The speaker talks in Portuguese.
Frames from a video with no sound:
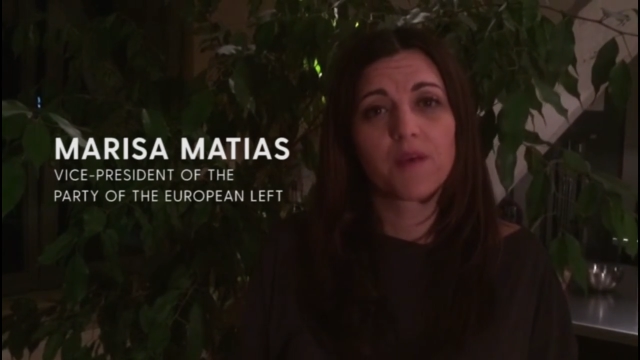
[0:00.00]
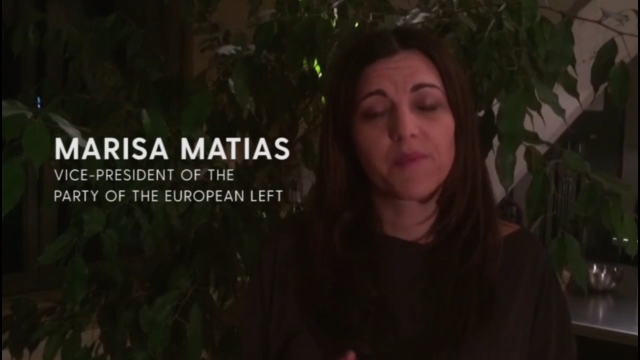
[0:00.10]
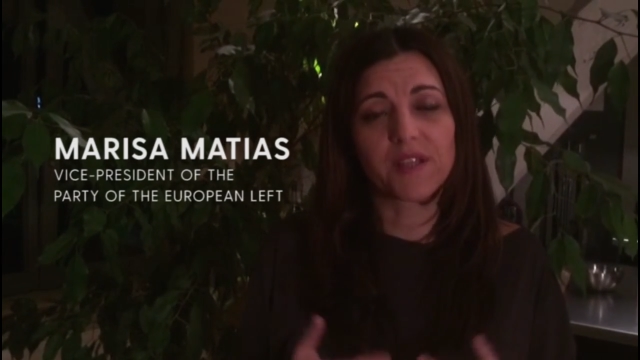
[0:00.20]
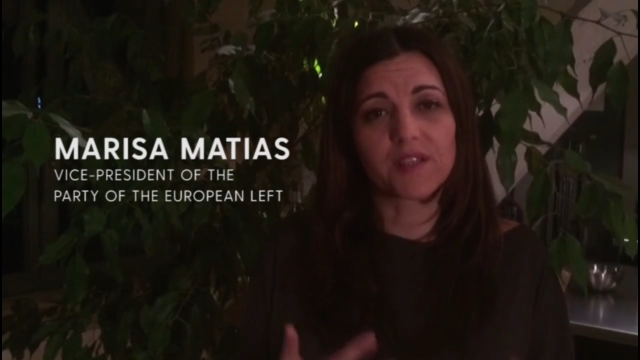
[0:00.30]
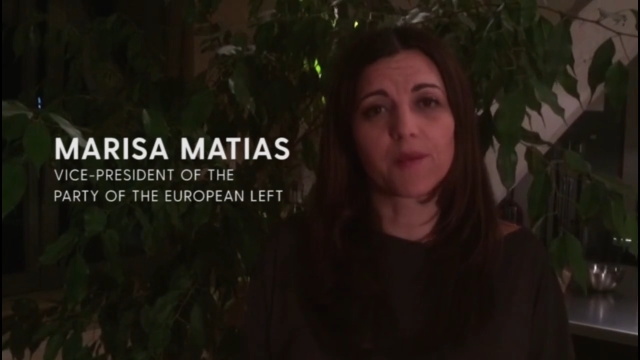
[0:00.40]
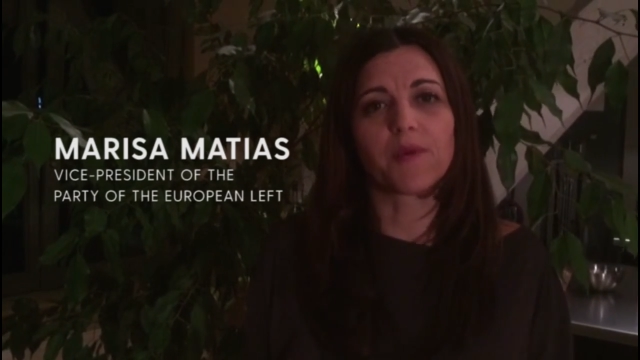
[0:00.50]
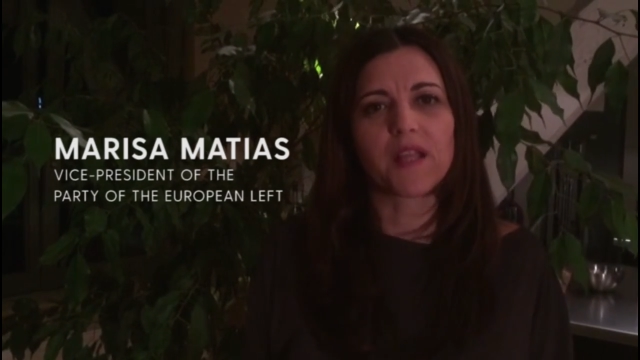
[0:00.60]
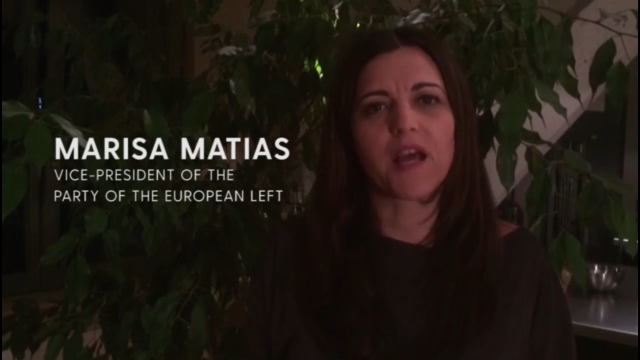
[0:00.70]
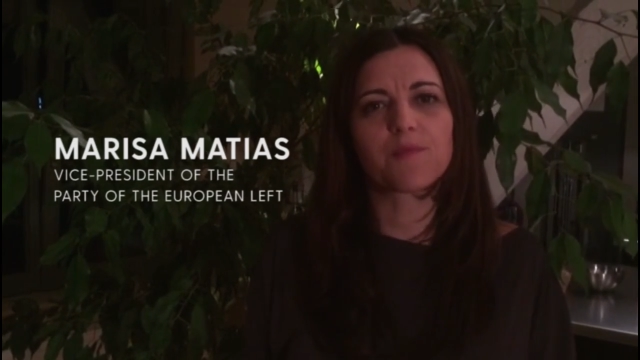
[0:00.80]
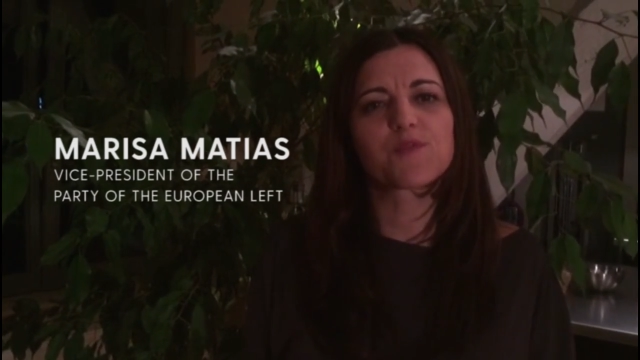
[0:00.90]
para
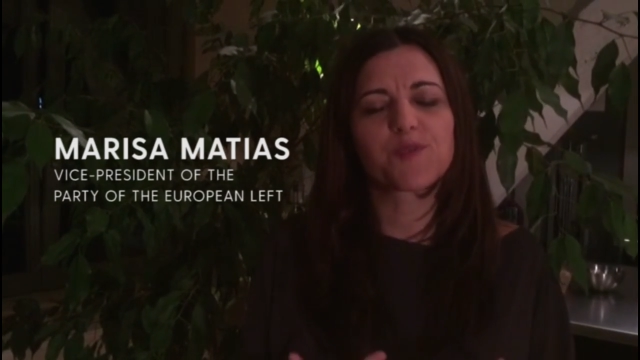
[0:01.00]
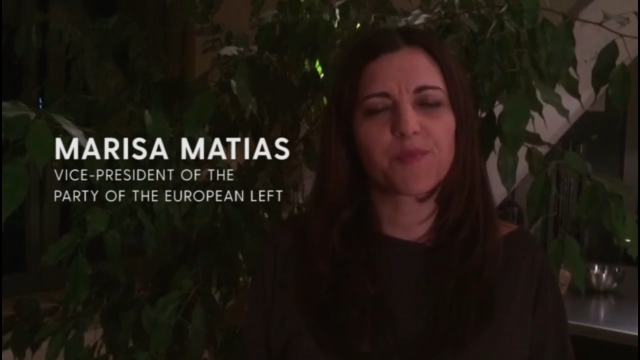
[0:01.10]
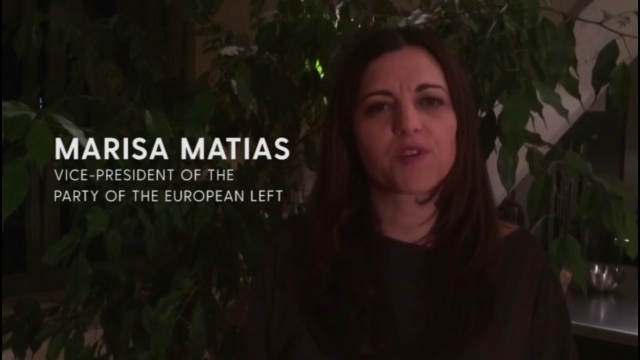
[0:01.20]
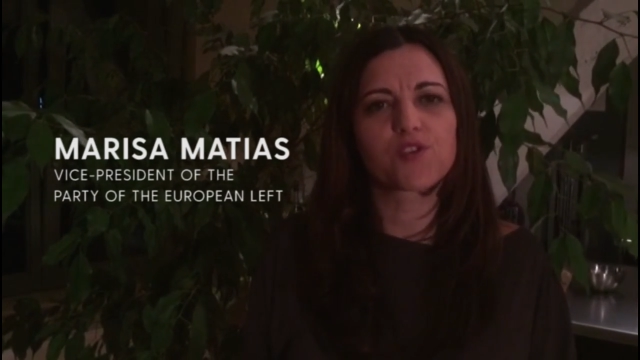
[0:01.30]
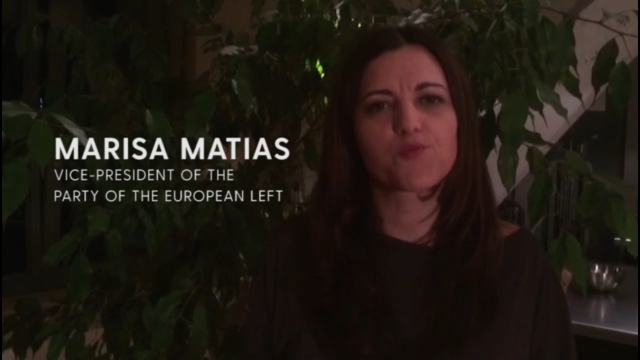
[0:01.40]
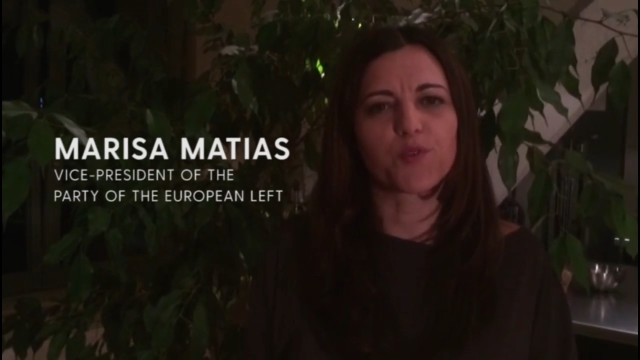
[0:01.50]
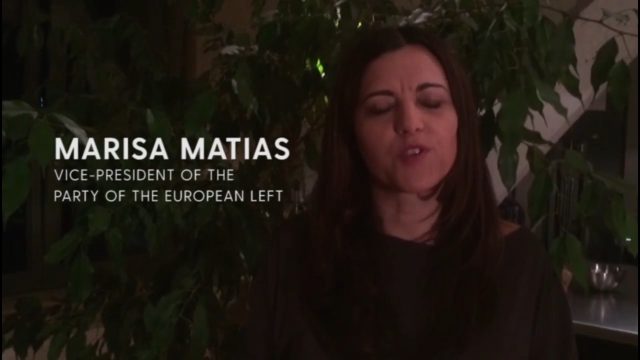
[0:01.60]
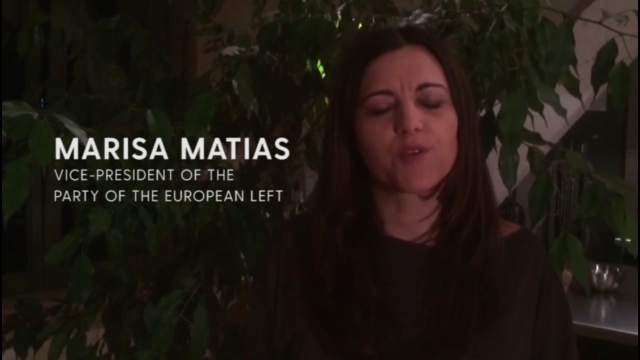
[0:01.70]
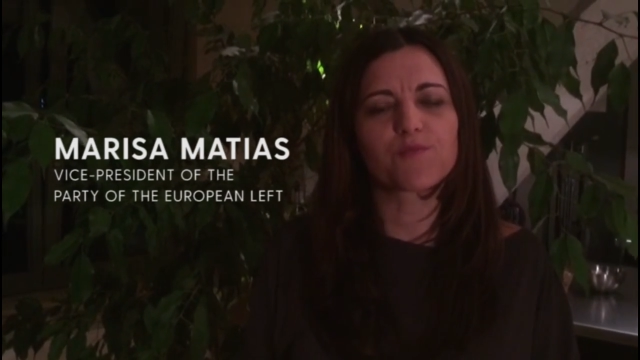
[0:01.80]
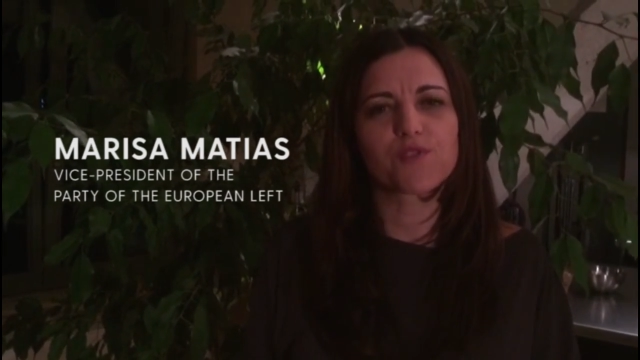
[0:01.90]
trabalharmos e para
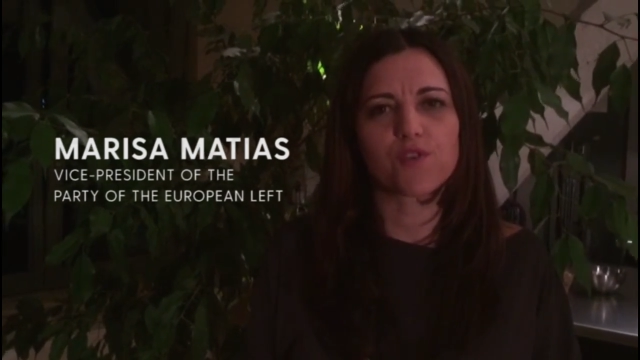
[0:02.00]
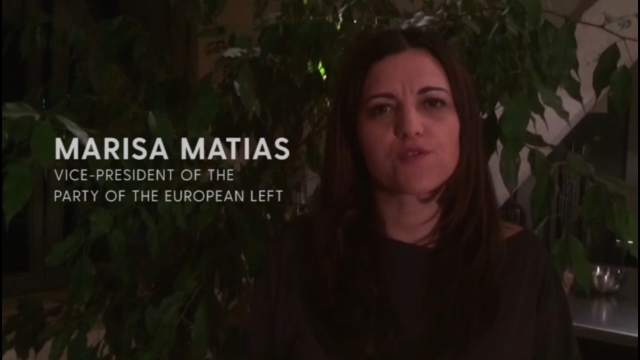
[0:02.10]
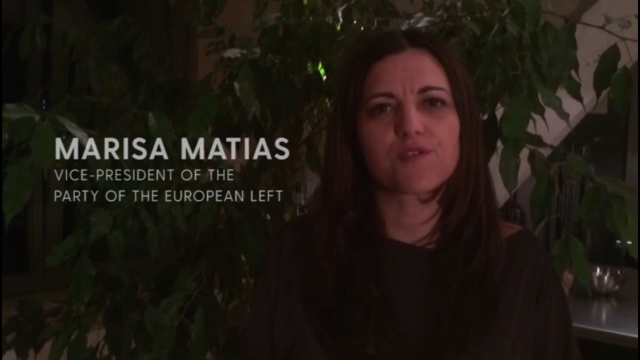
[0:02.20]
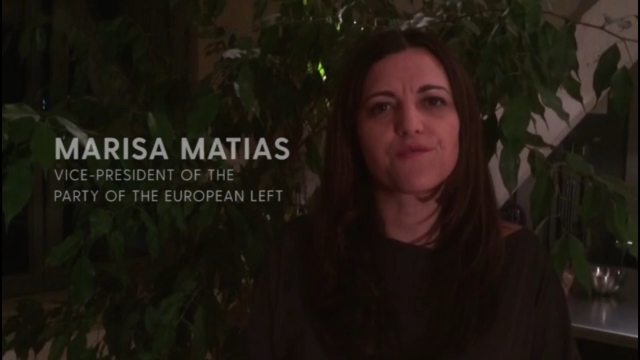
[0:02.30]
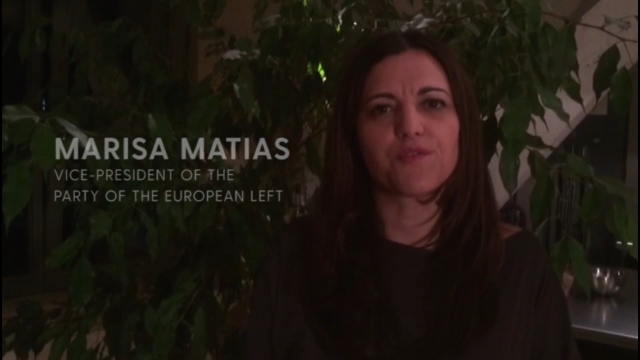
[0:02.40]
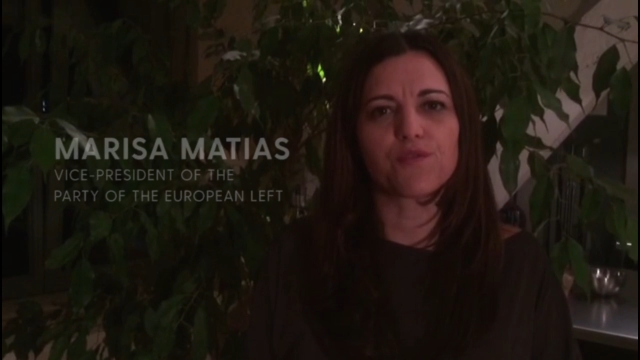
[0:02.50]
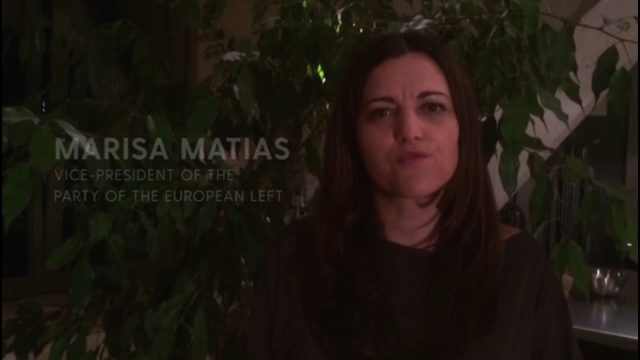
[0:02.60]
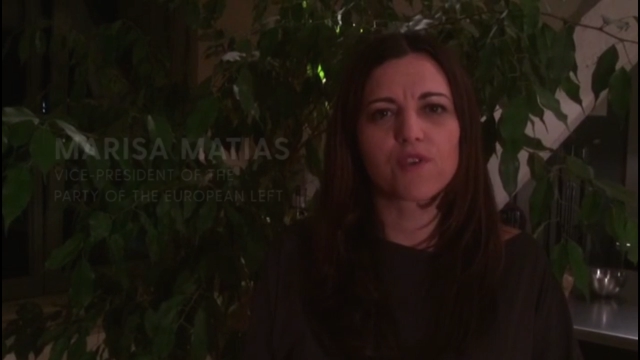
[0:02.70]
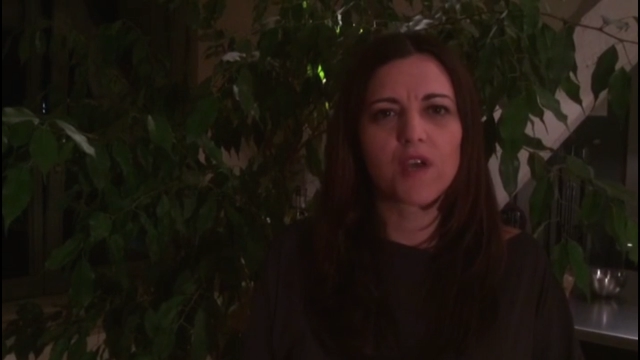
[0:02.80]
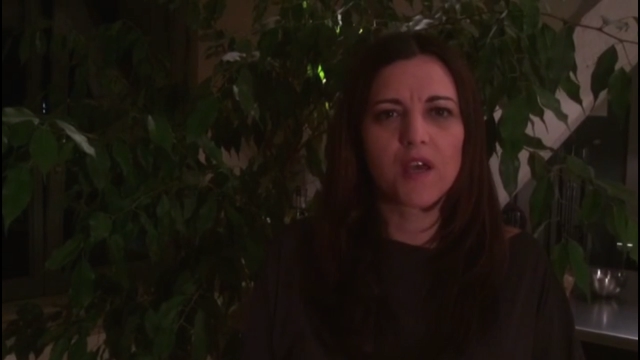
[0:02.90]
respondermos aos
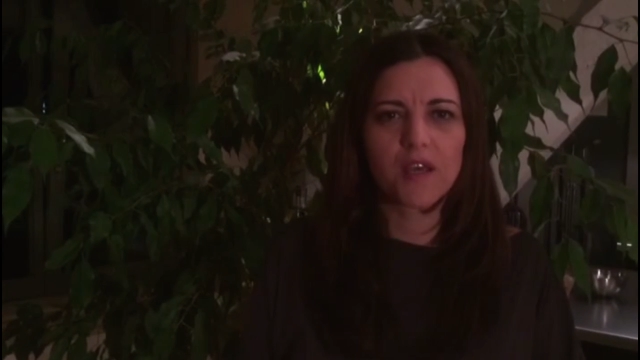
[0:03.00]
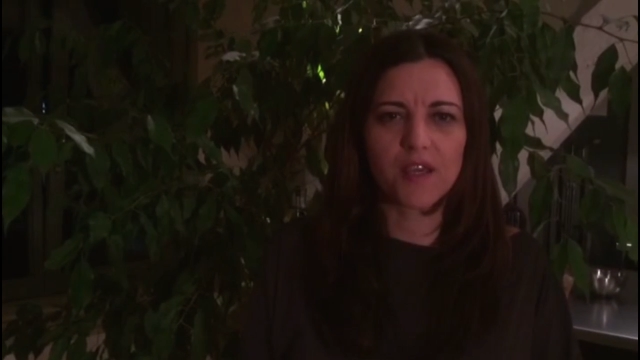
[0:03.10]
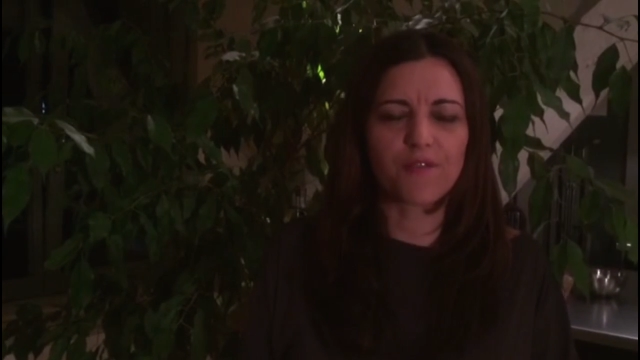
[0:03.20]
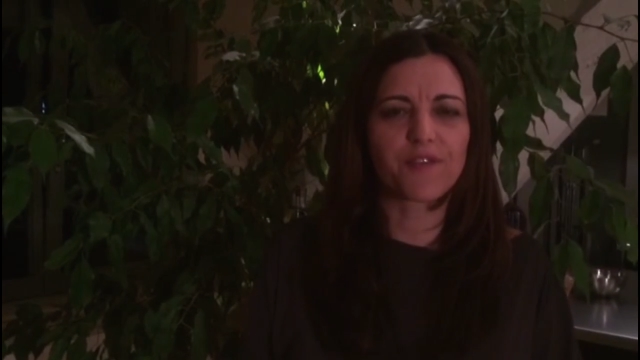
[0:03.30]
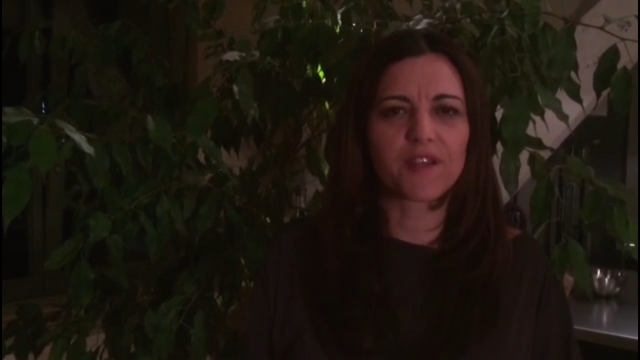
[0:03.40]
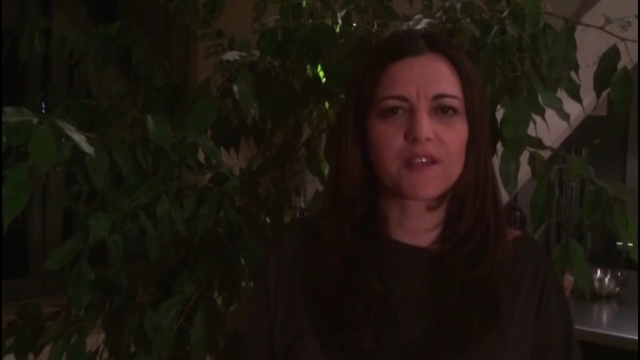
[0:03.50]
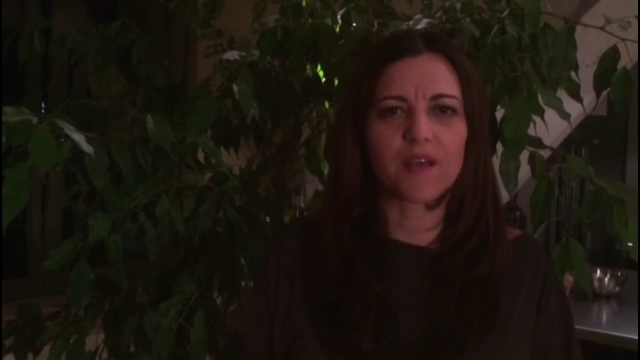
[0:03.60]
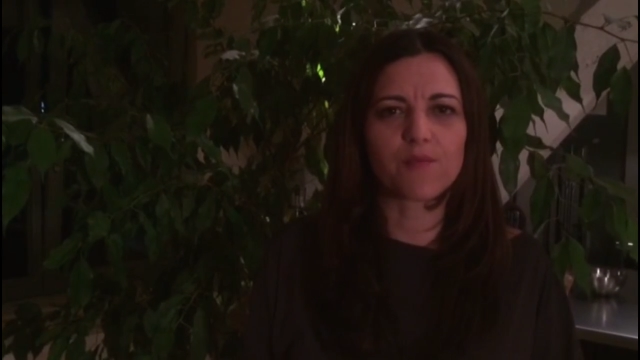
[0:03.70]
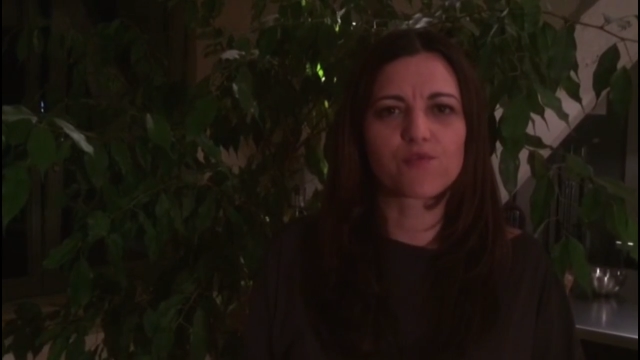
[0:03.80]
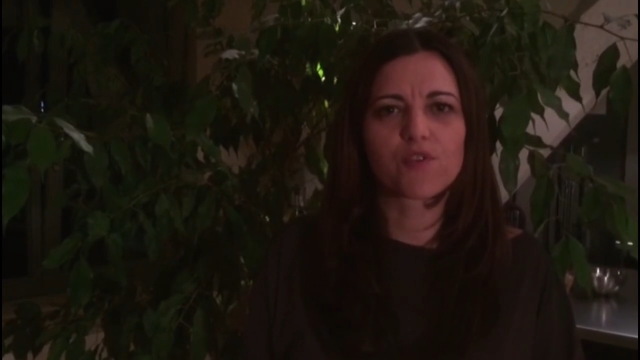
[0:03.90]
desafios que
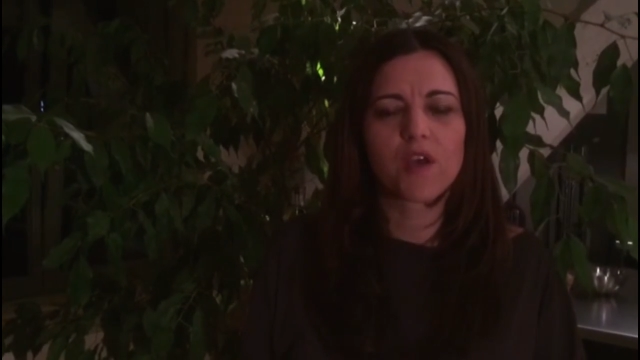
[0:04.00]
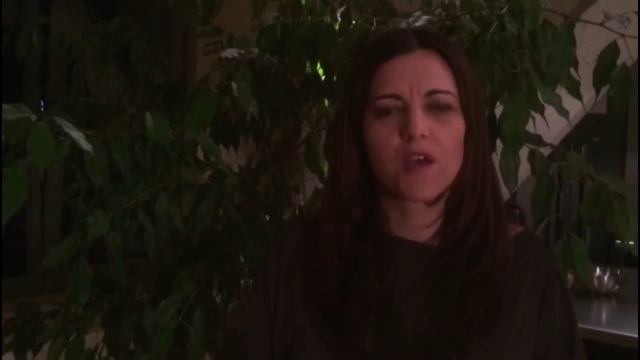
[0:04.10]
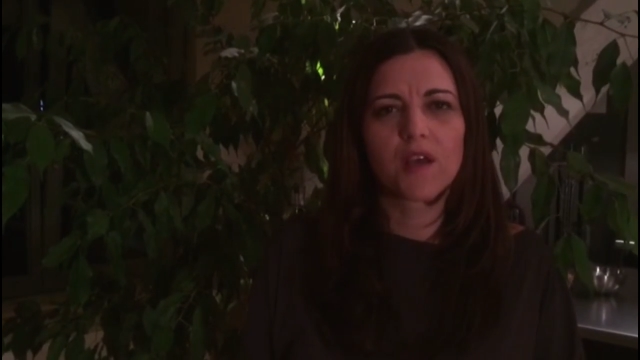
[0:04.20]
enfrentamos.